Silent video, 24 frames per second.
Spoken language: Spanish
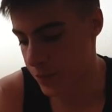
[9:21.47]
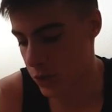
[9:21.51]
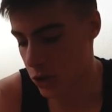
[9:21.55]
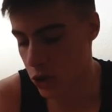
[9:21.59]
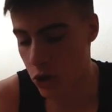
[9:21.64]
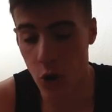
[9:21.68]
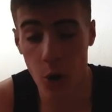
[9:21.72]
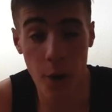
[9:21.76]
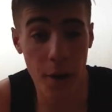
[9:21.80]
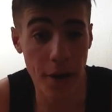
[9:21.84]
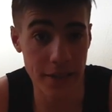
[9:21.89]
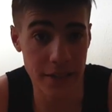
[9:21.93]

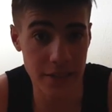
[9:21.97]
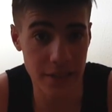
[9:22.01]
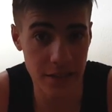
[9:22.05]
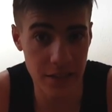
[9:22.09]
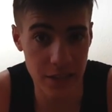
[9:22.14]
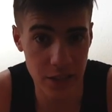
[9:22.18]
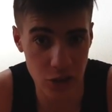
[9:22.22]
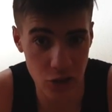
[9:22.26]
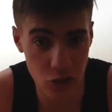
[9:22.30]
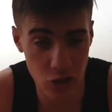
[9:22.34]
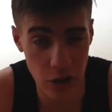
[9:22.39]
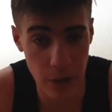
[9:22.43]
coach de
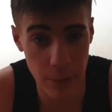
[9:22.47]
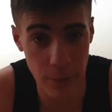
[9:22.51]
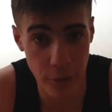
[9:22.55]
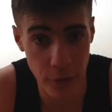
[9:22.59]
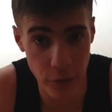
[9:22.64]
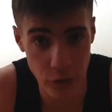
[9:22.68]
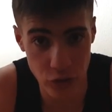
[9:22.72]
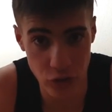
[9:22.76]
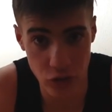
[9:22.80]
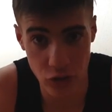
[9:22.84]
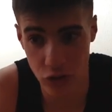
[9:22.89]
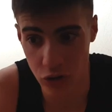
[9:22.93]
estos
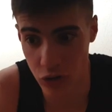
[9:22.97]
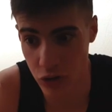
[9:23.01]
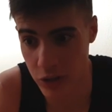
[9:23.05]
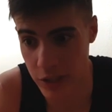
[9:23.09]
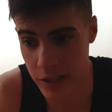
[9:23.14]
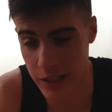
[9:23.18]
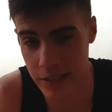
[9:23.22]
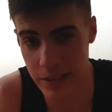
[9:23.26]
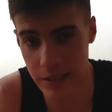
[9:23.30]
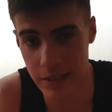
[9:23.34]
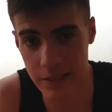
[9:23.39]
laborosos de que te